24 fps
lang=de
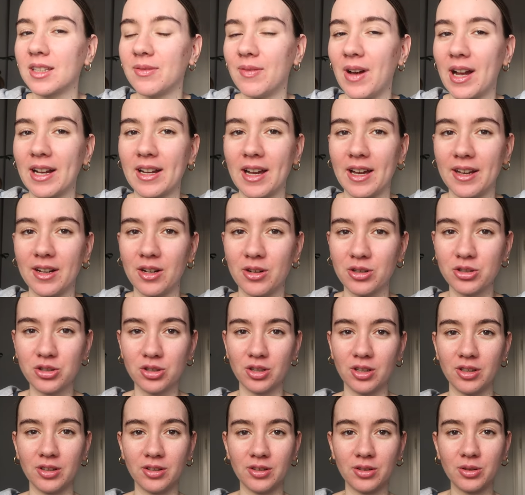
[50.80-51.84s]
Ich war gerade auch
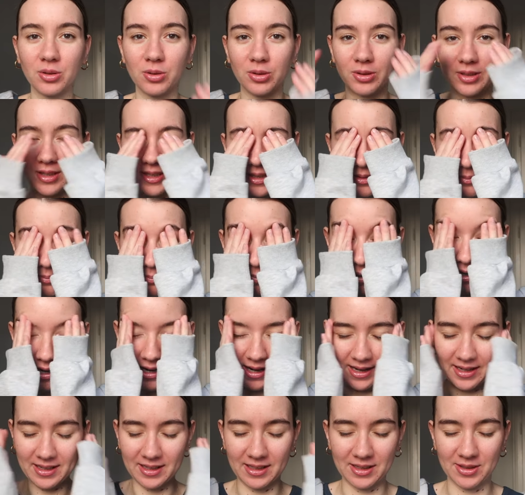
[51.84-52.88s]
schon kurz im
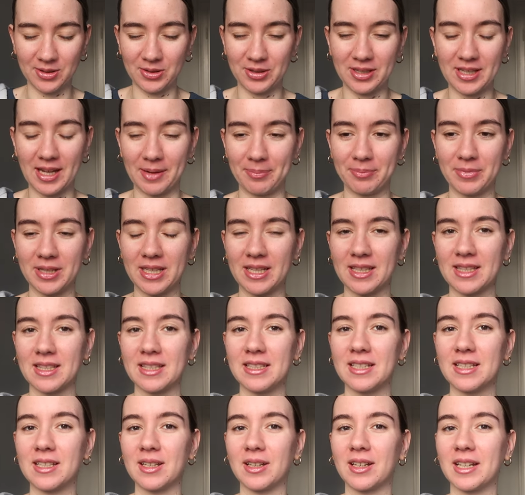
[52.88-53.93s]
Bad, also ich habe mich jetzt
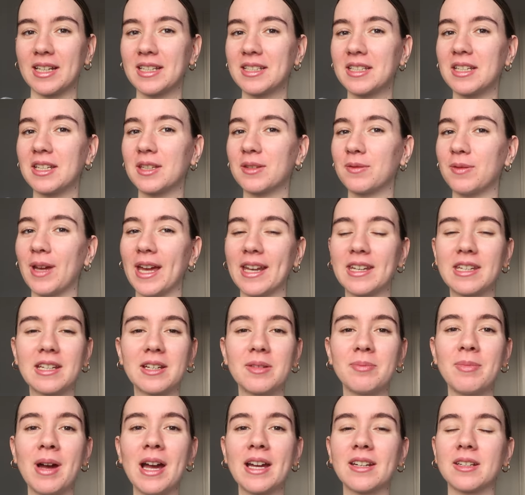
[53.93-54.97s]
nicht richtig fertig
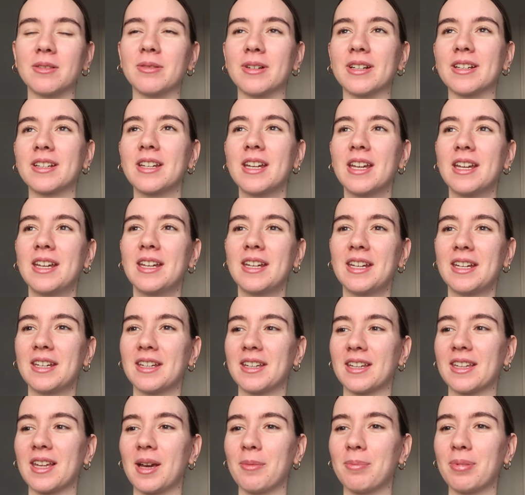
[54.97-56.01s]
gemacht, aber
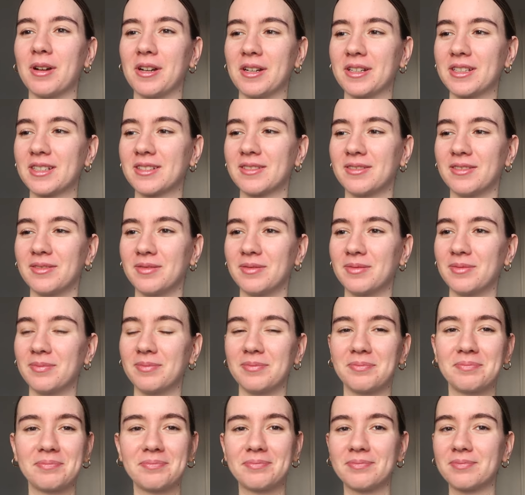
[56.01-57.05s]
ich habe halt
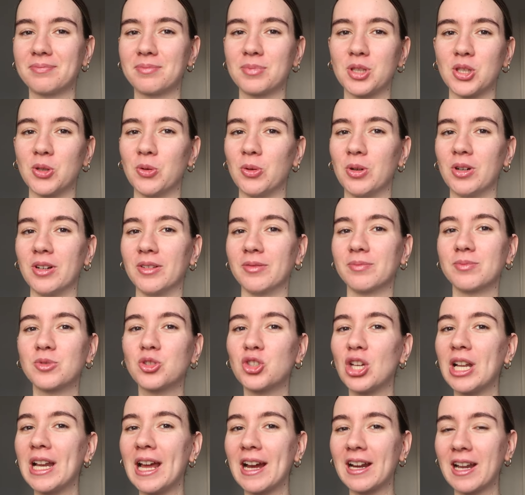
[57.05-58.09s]
so
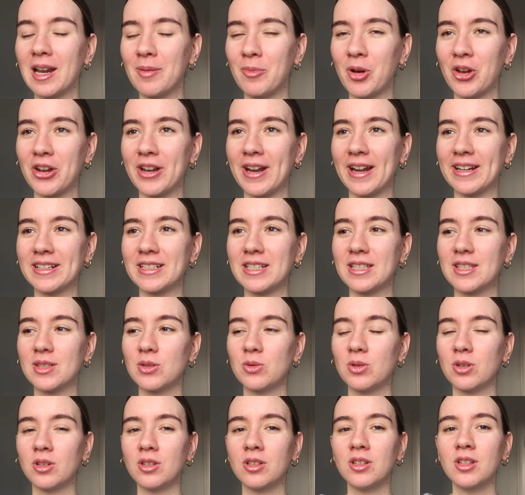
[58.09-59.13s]
Chiller-Klamotten
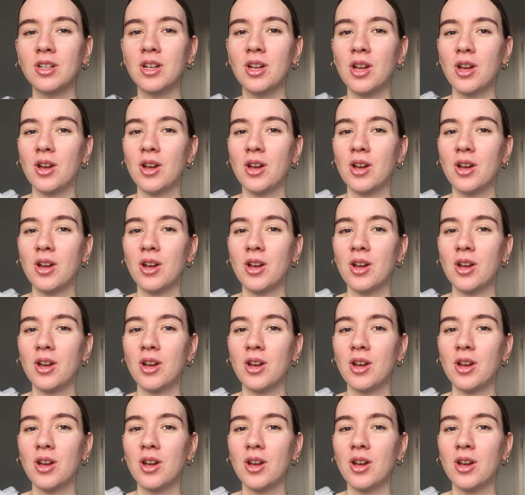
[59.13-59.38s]
angezogen.